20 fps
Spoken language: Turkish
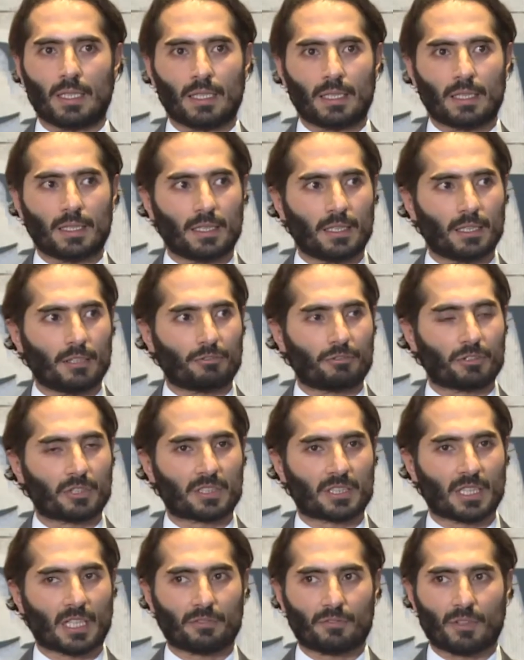e,
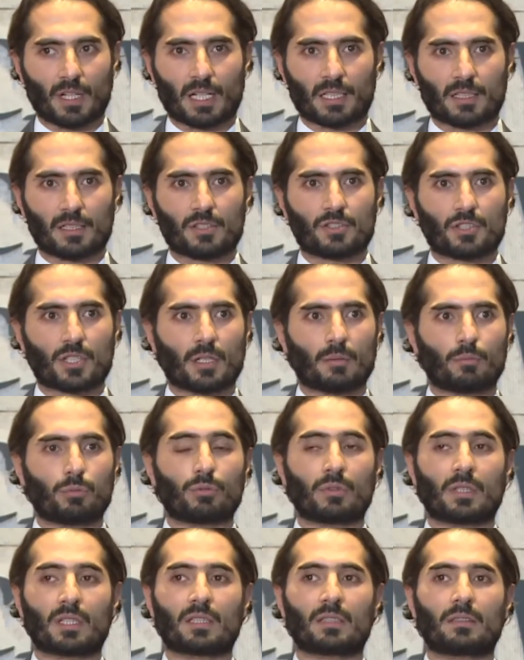fırsat verdikçe,
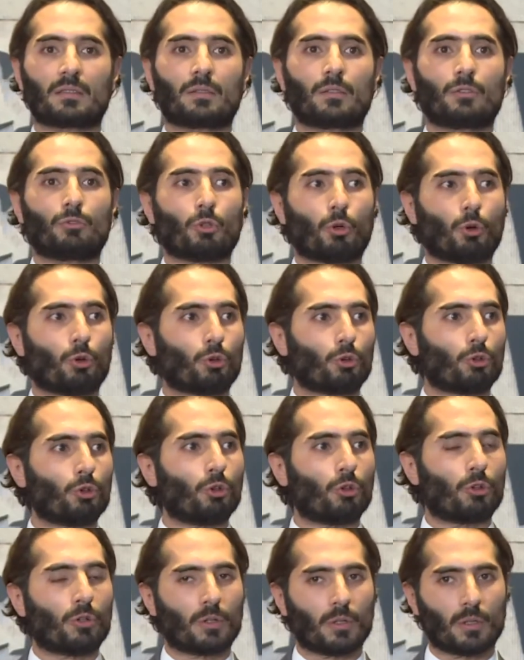bunları
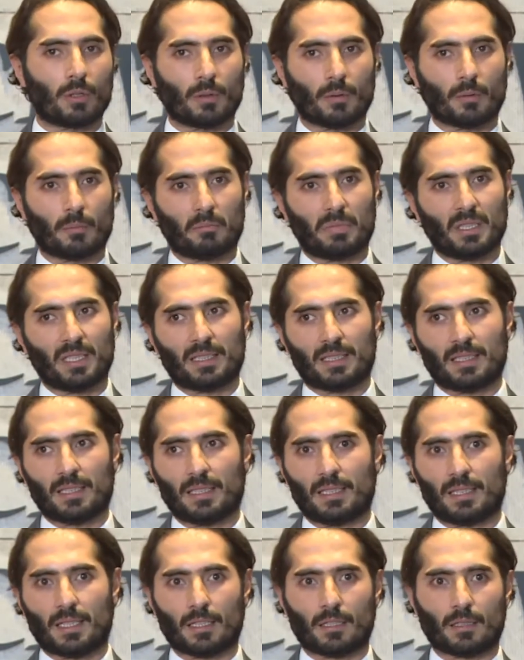doğru
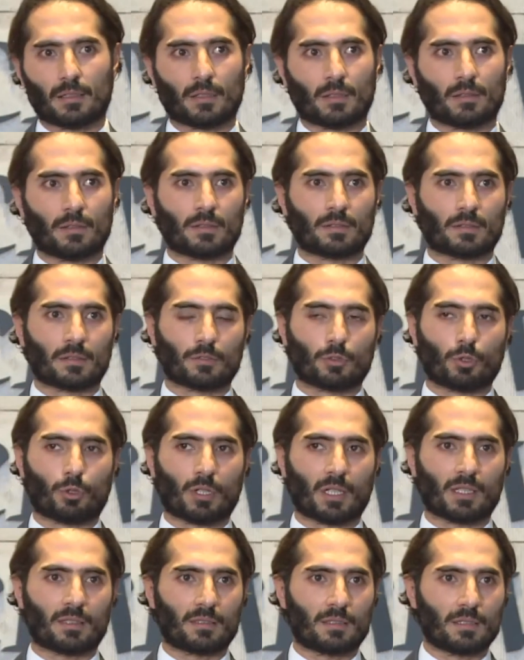bilgiyle e,
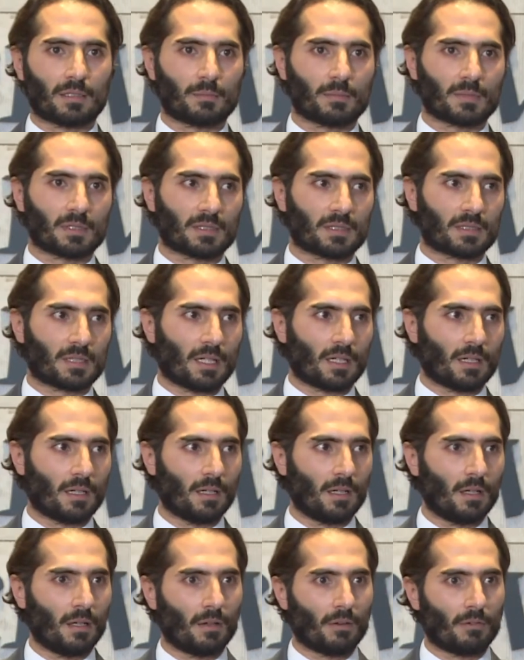donattığımızda
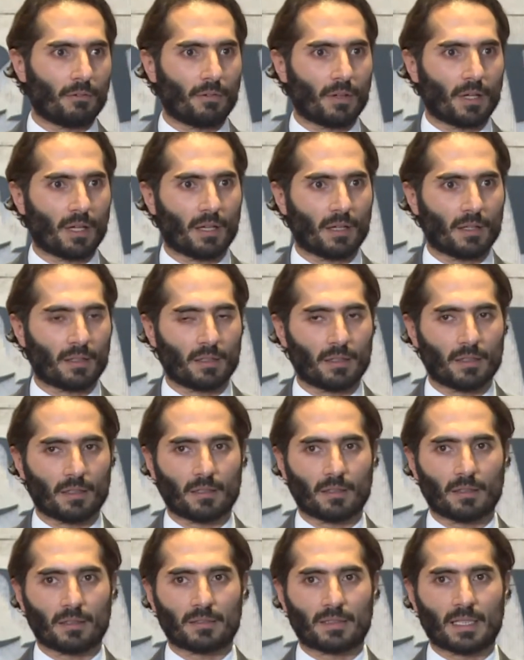ve e,
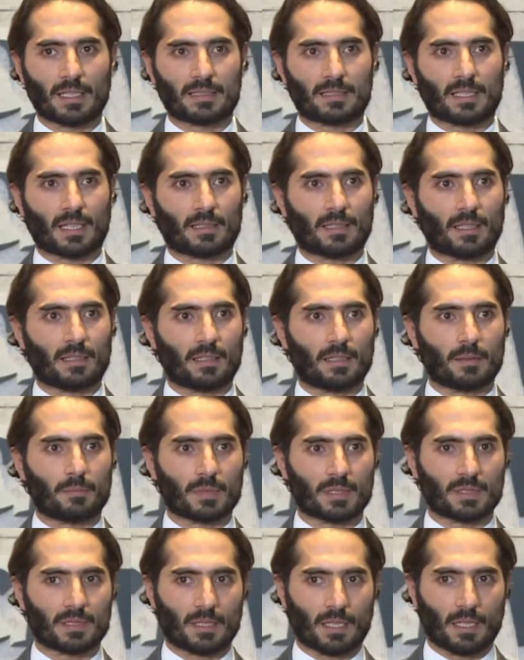
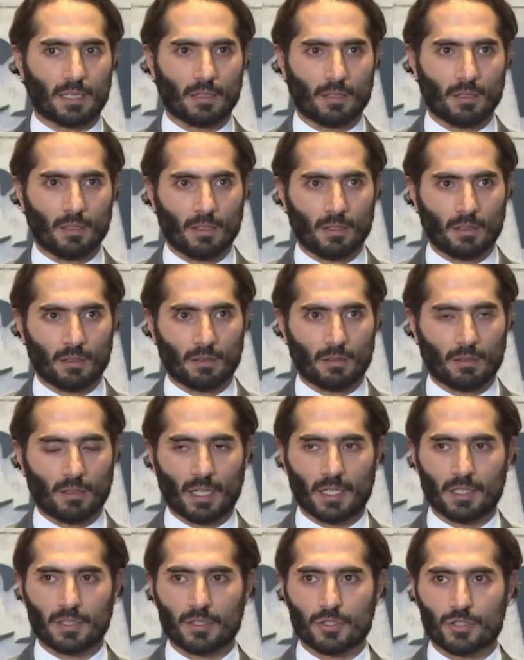desteklediğimizde e,
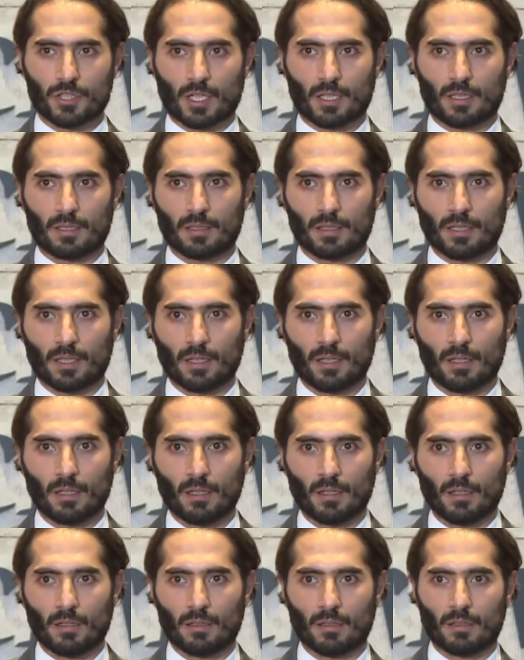en iyi şekilde
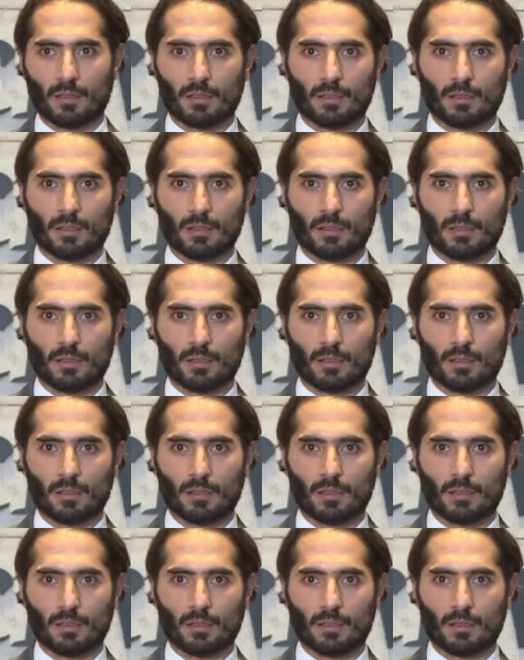e,